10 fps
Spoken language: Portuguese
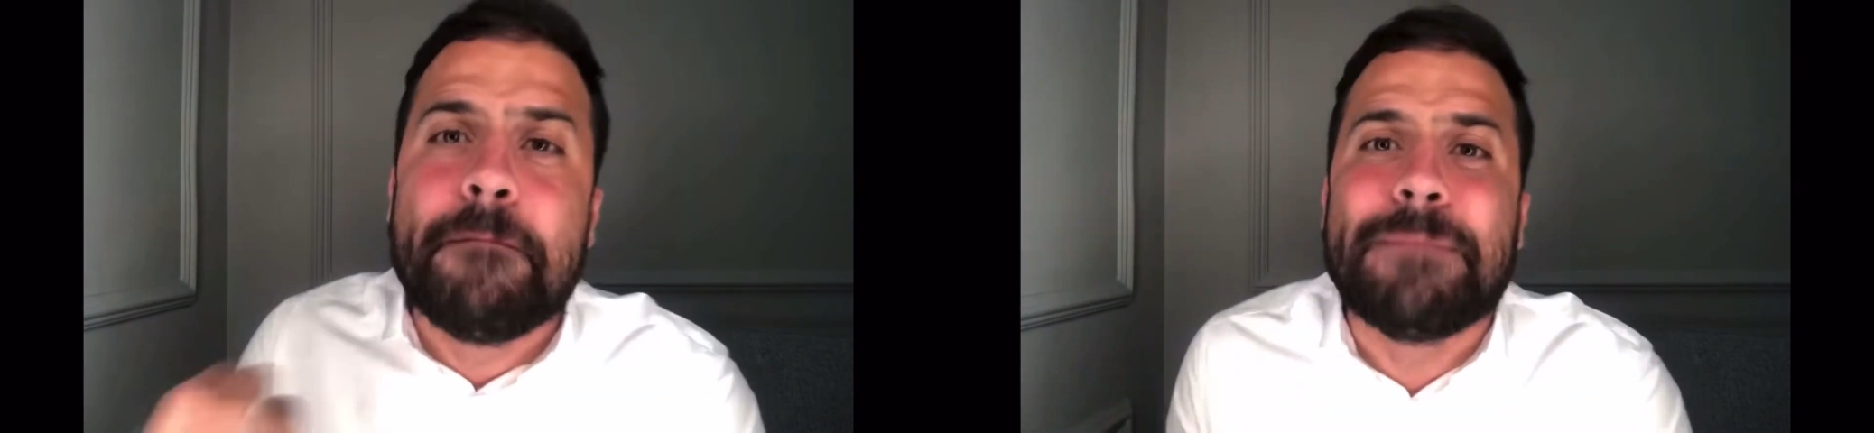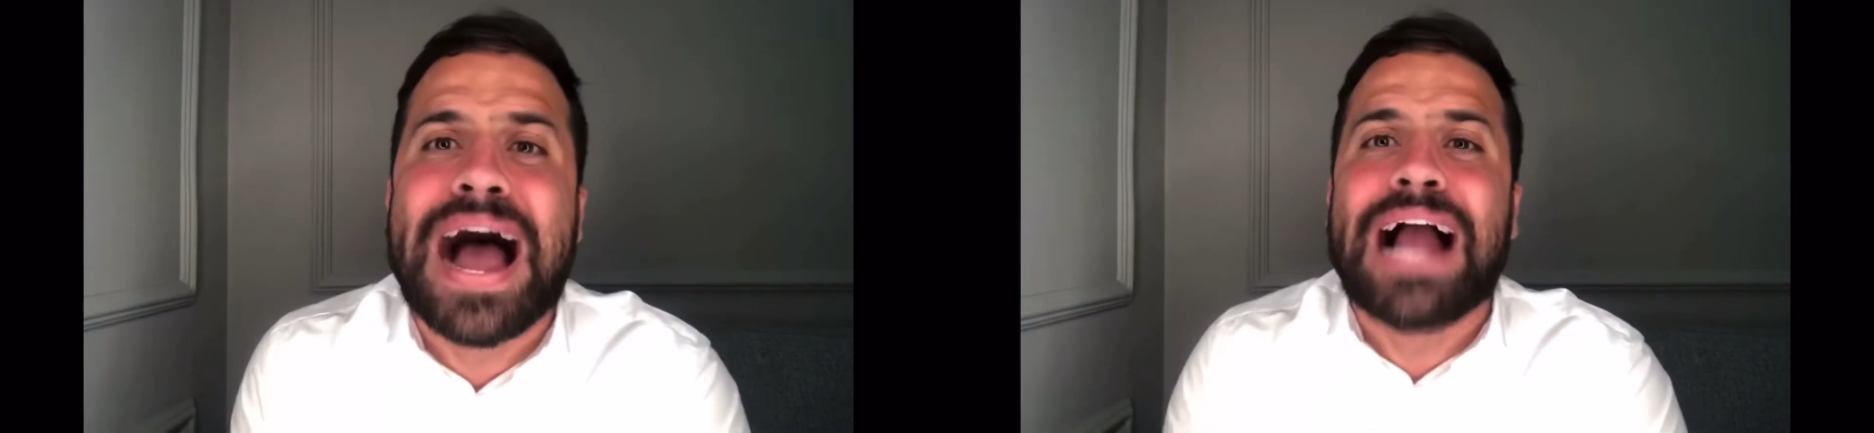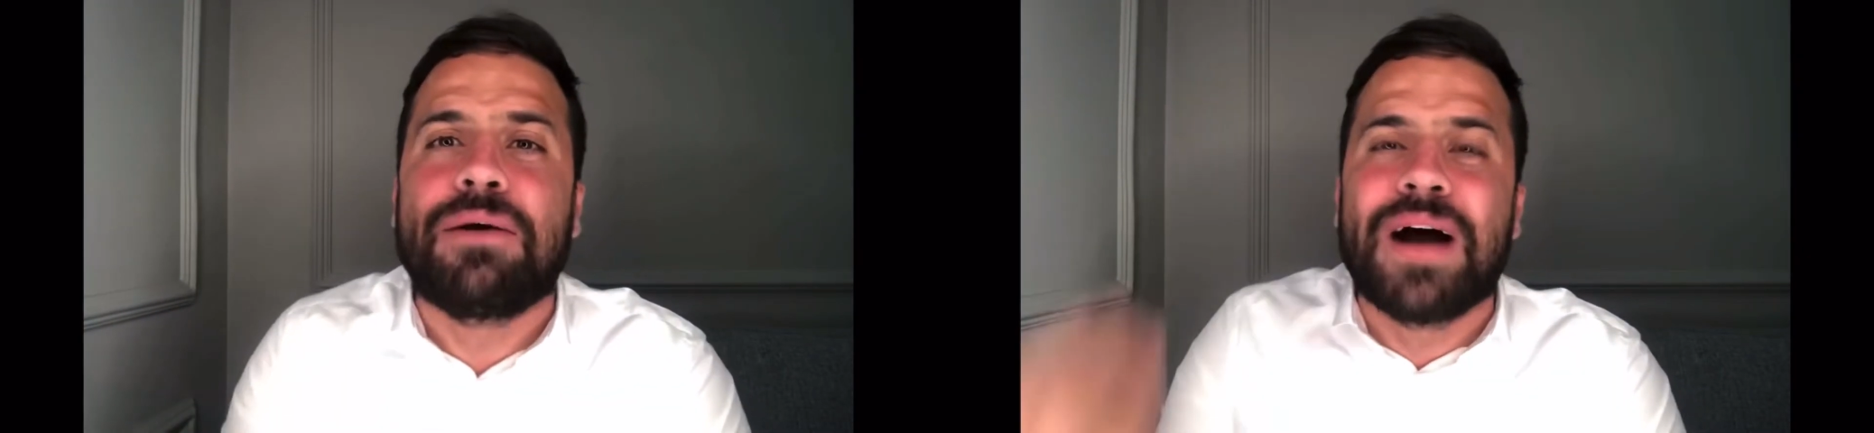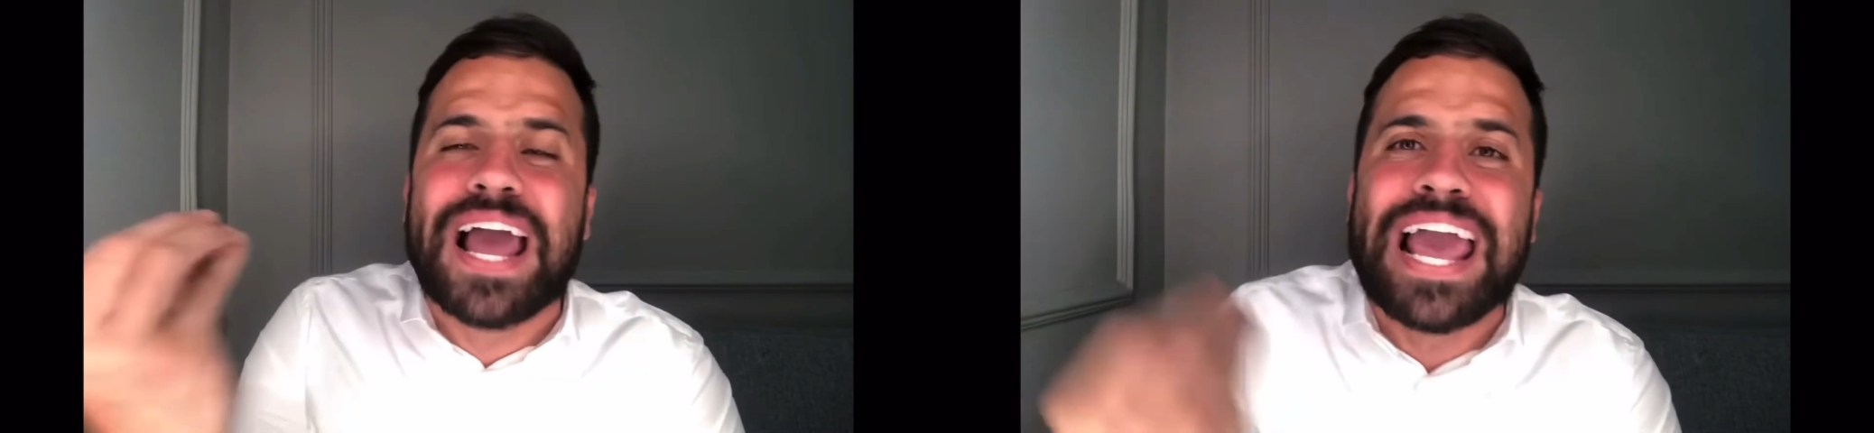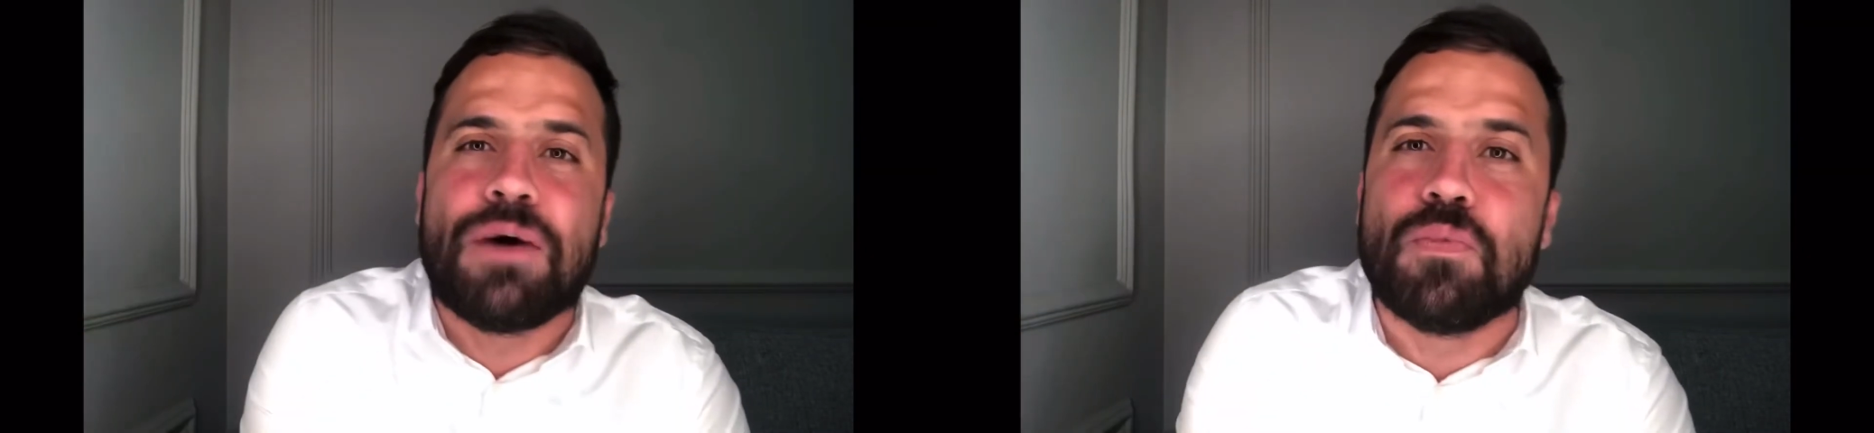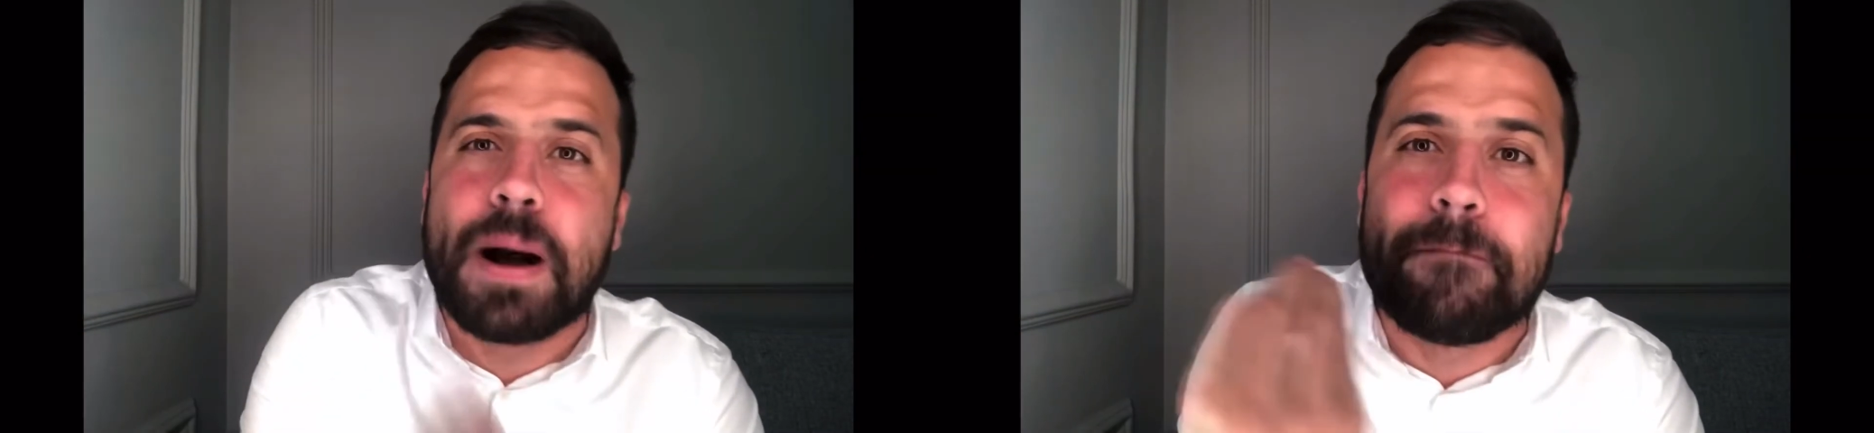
Mágoa é uma